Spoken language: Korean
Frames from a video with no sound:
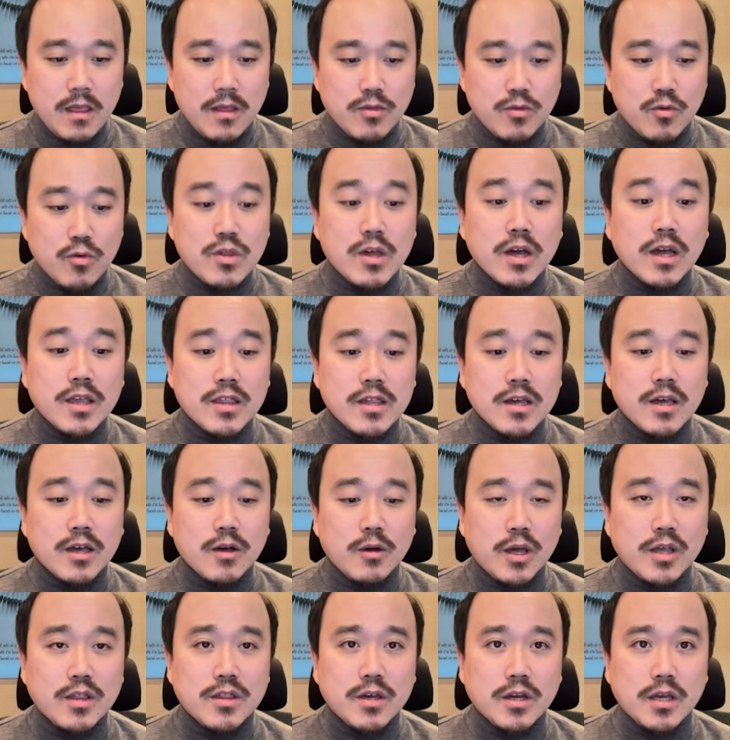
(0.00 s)
초장의
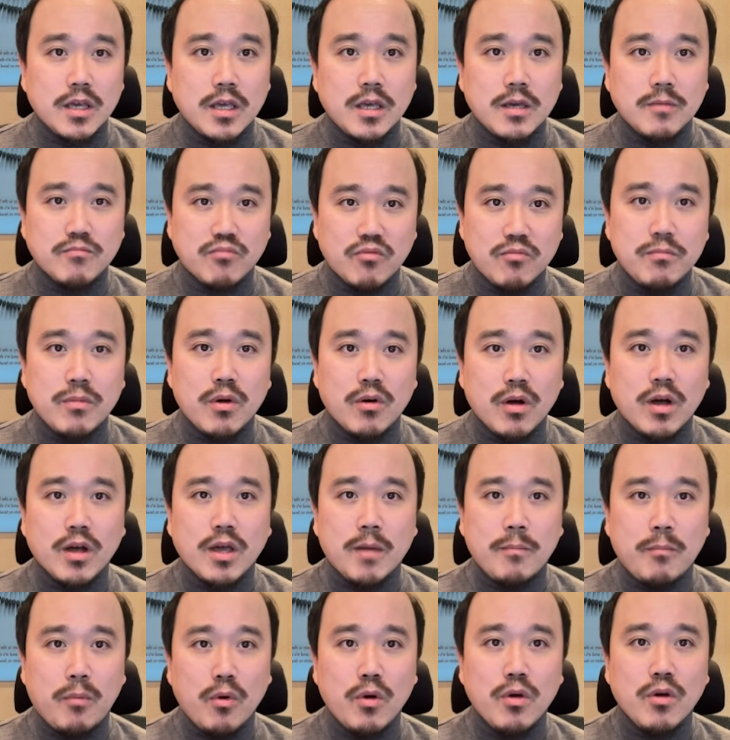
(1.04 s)
차이가 굉장히
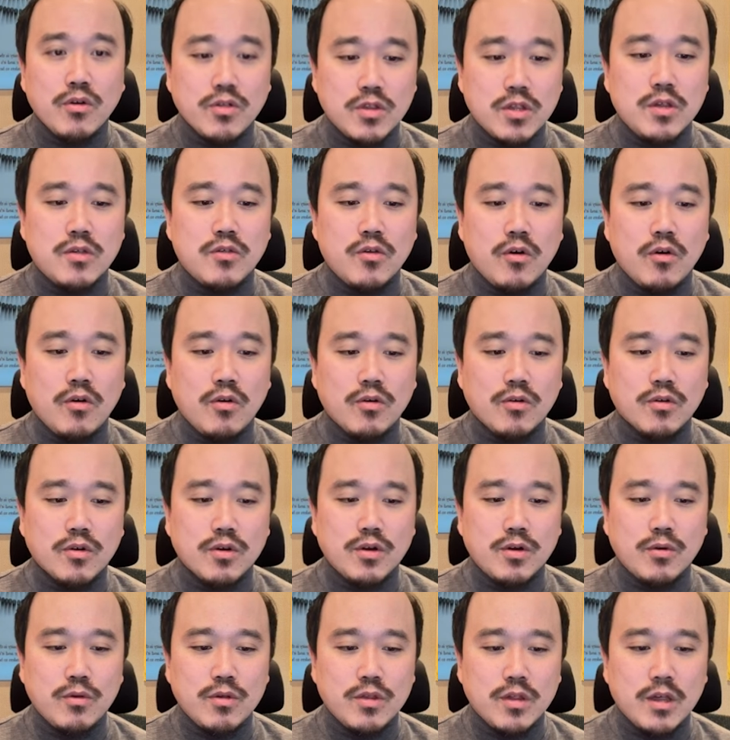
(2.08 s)
분명하게 보여지죠.
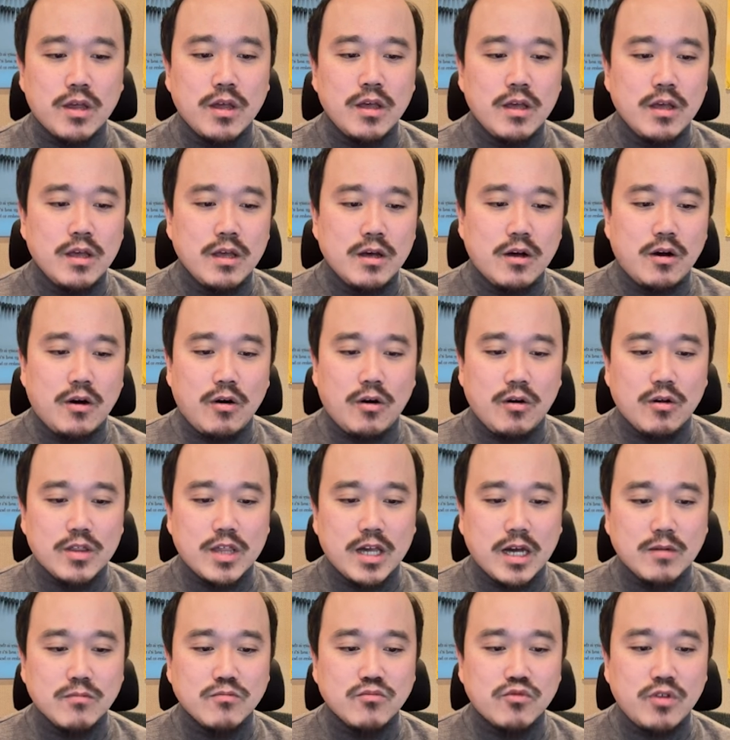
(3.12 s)
그리고 이제 어
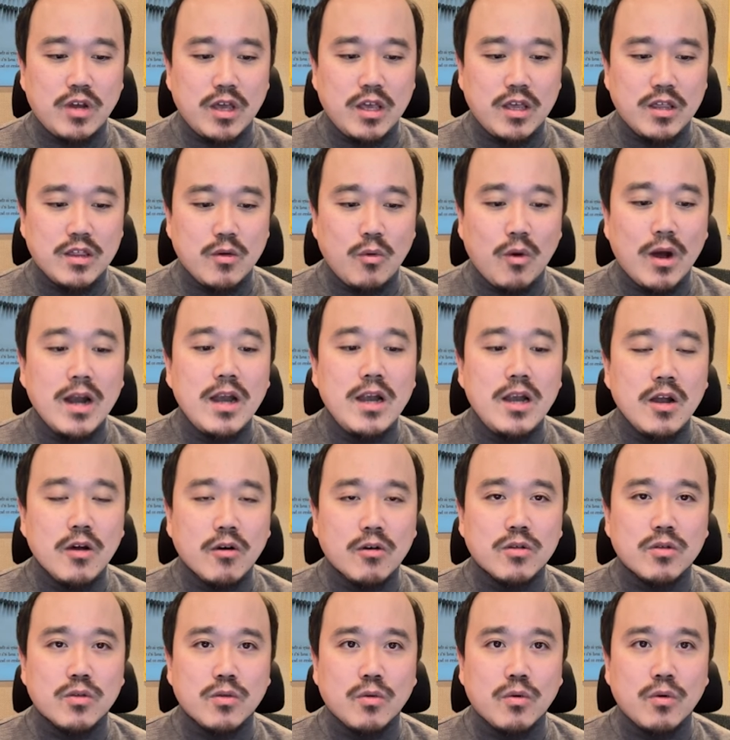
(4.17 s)
작물의 이제
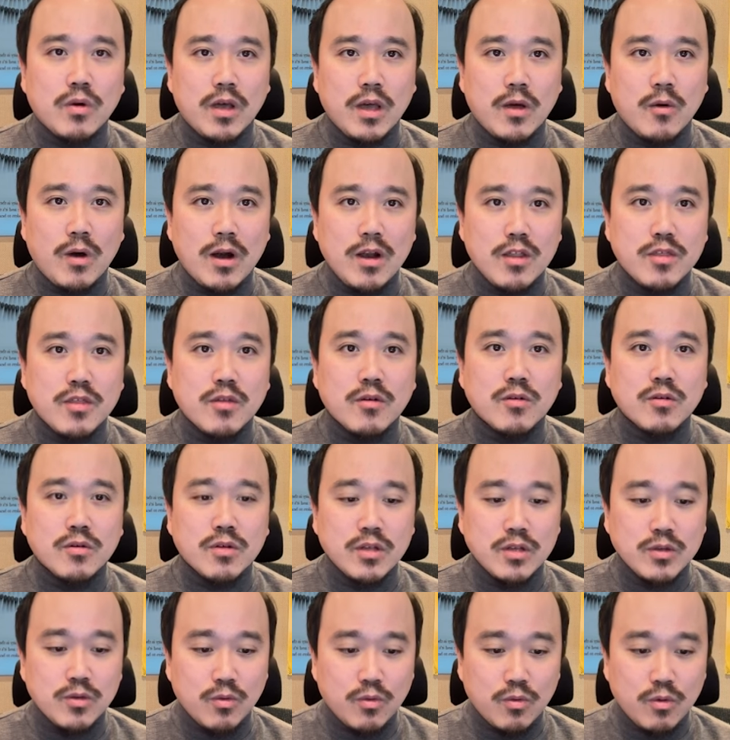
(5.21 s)
활력도,
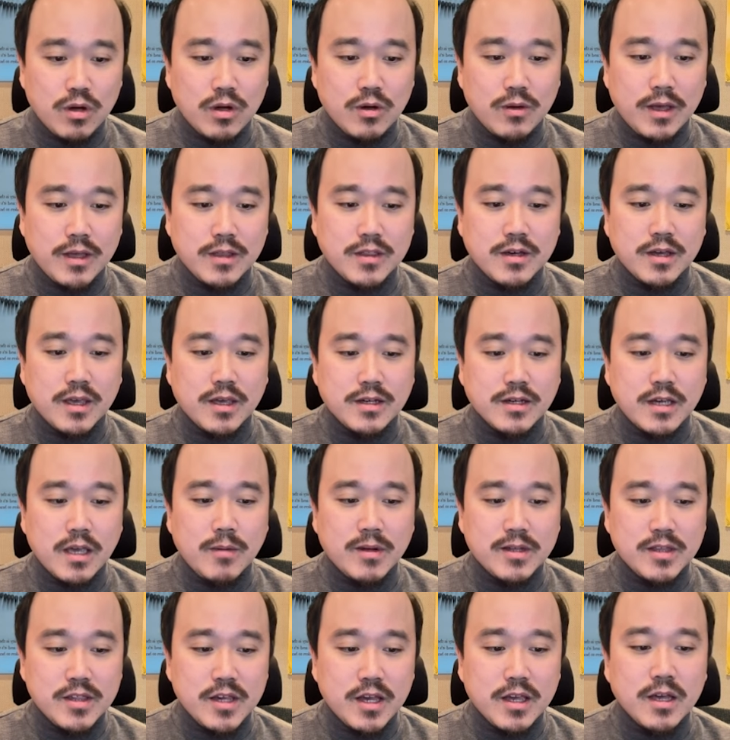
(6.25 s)
활성도가 굉장히 크게
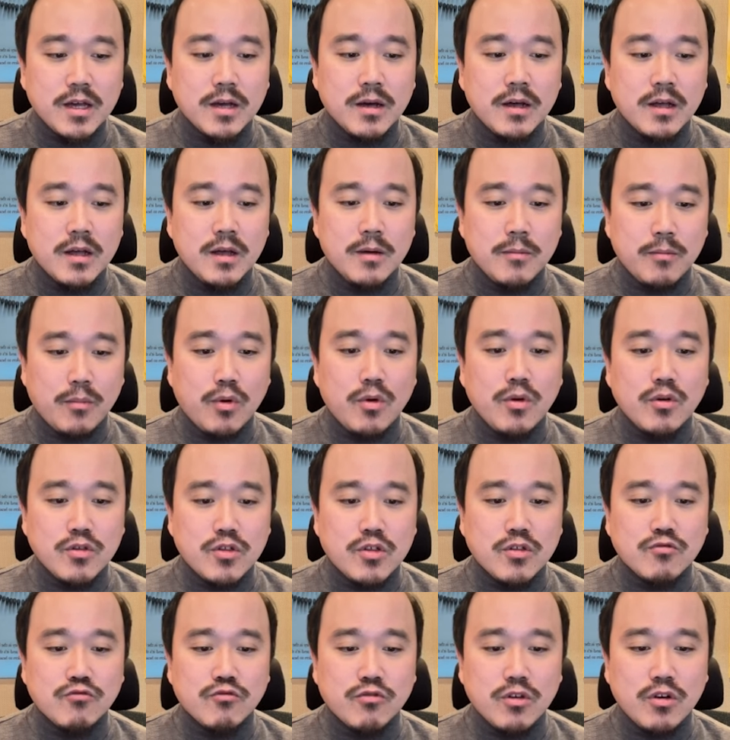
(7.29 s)
많이 차이가
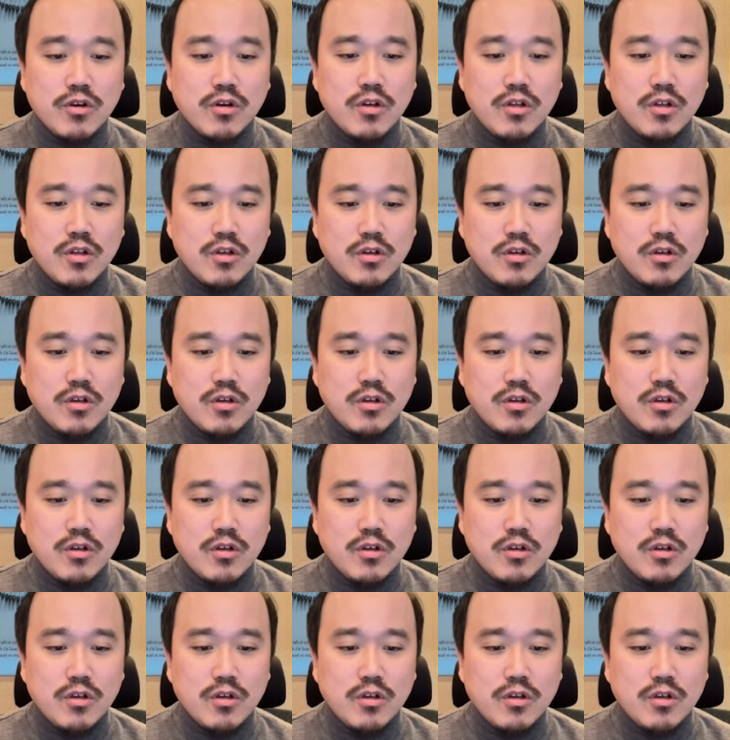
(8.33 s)
보여지고요.